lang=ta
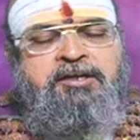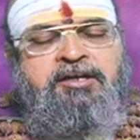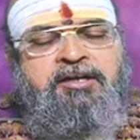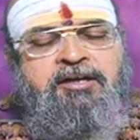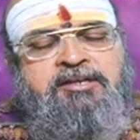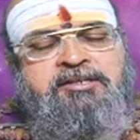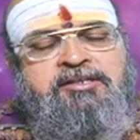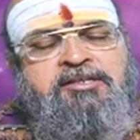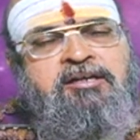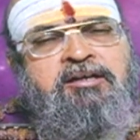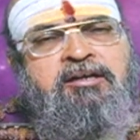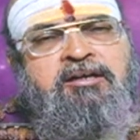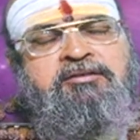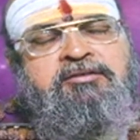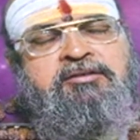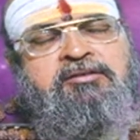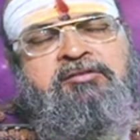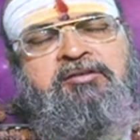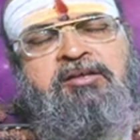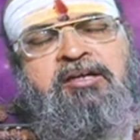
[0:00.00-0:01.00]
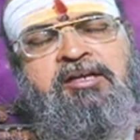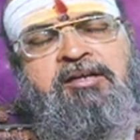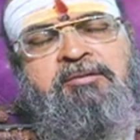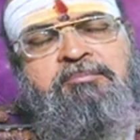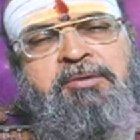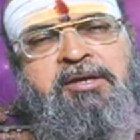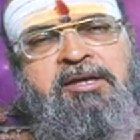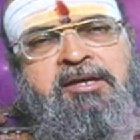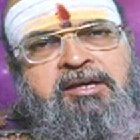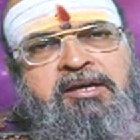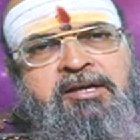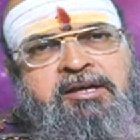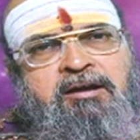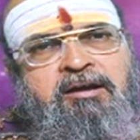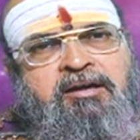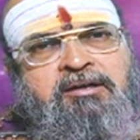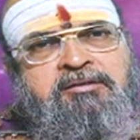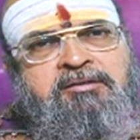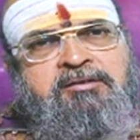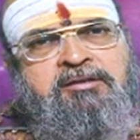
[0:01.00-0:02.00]
இளைஞர்களது தன்னம்பிக்கை
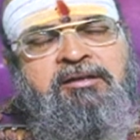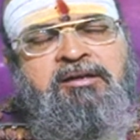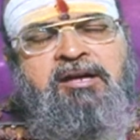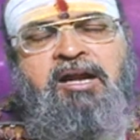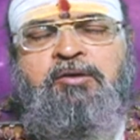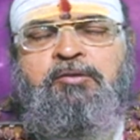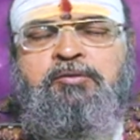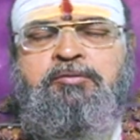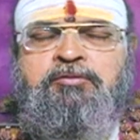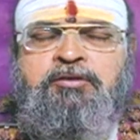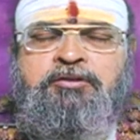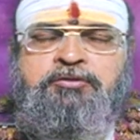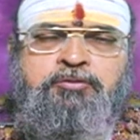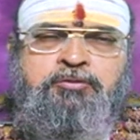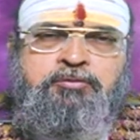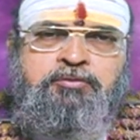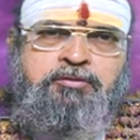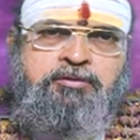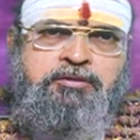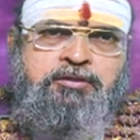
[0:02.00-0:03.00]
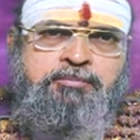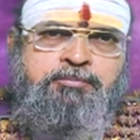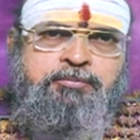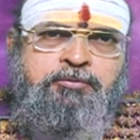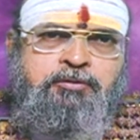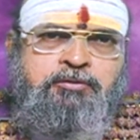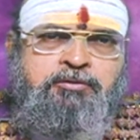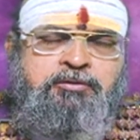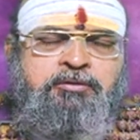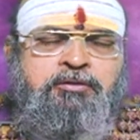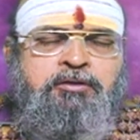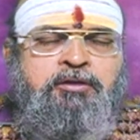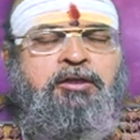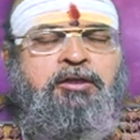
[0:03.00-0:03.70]
ஆற்றல் அனுகூலத்தை கொடுக்க போகிறது